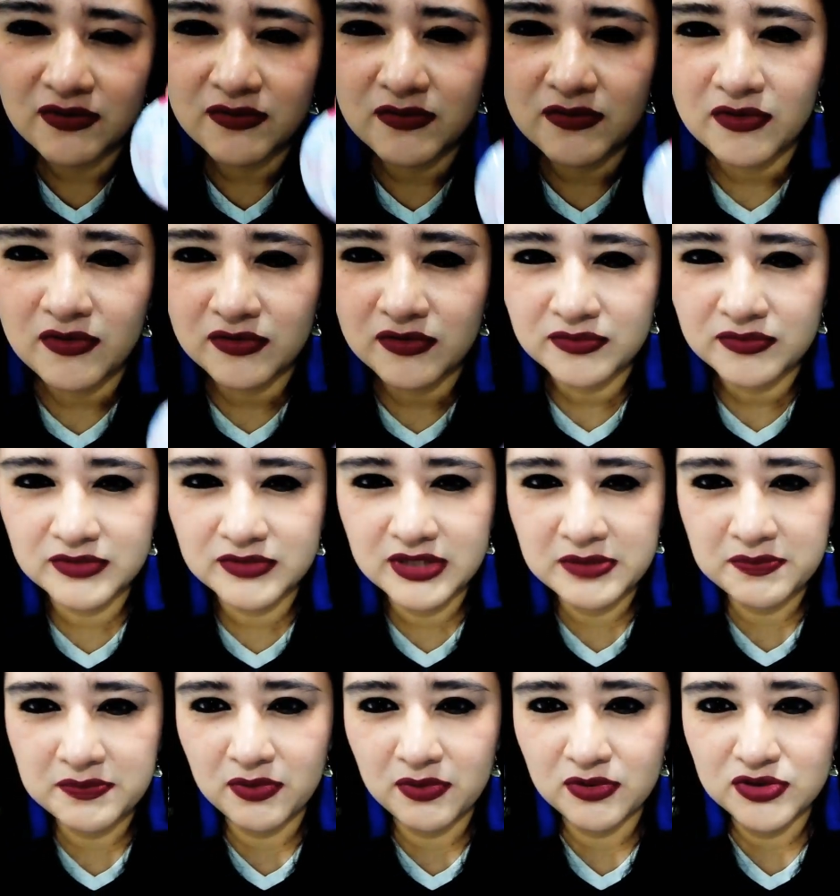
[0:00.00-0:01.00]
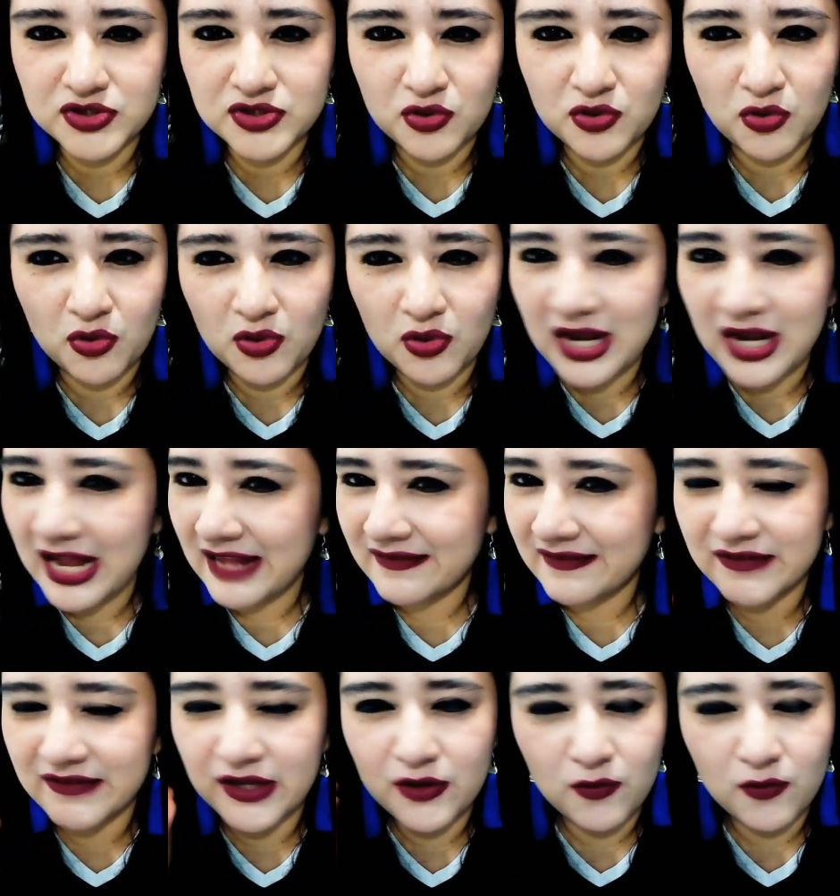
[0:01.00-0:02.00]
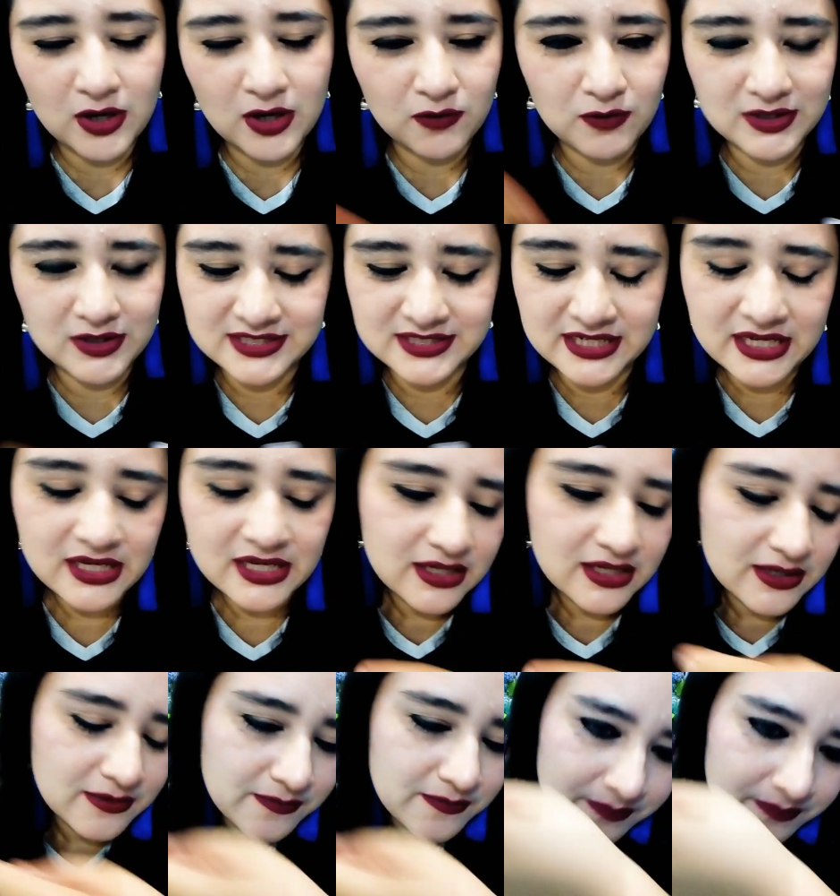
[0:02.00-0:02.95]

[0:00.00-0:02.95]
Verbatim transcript: como tipo chocolate o algo así.